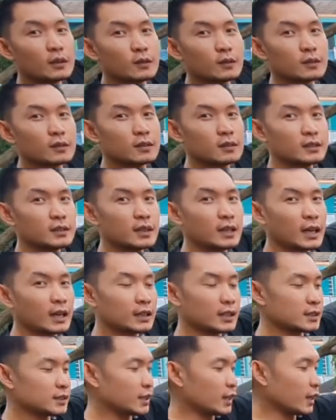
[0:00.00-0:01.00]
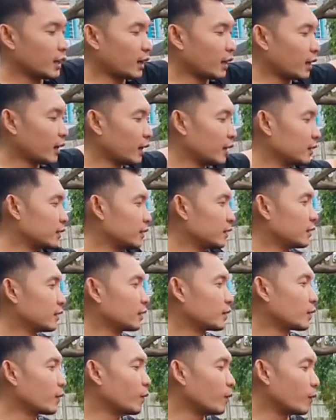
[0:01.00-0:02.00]
tuh di cutting stiker
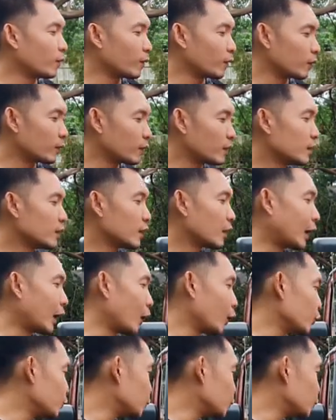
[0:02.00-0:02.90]
Itu Kalau